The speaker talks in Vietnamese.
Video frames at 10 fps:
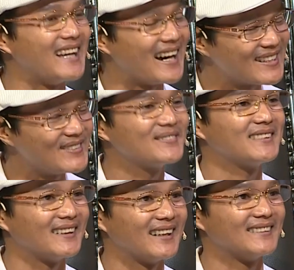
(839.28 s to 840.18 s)
dạ đúng
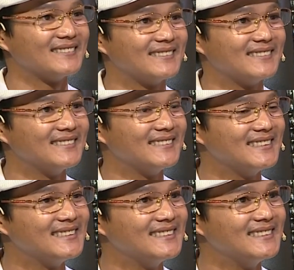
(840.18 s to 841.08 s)
à, rồi anh đó là
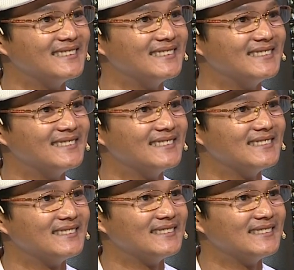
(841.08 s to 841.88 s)
ít dáng nè